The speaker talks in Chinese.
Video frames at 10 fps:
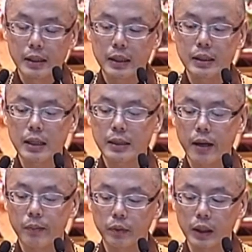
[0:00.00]
西藏
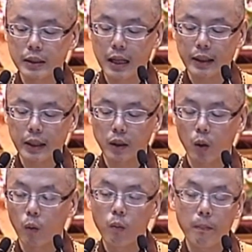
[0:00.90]
在菩提伽耶的
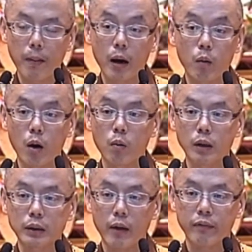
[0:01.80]
红白黄
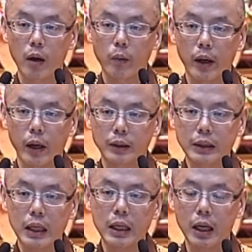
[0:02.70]
花大法会，
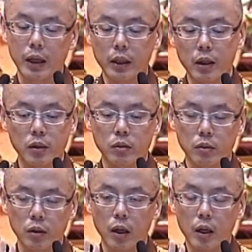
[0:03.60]
第一个念的就
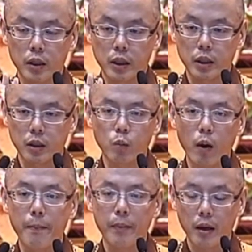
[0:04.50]
是十
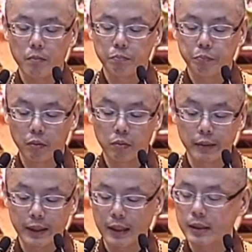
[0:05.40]
万遍
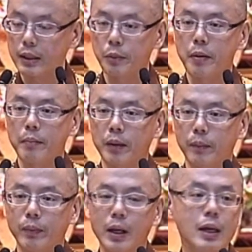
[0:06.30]
普贤行愿
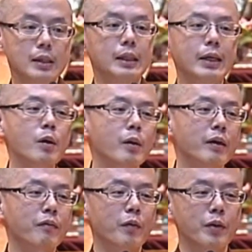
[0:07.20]
品。 今天又有一
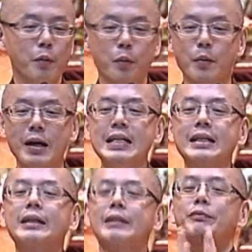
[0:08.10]
个佛友问我，
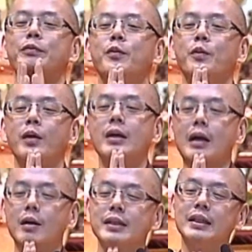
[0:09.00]
师父，我很
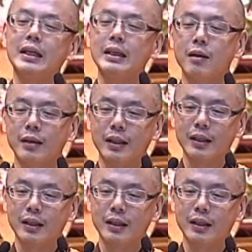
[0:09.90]
高兴听到你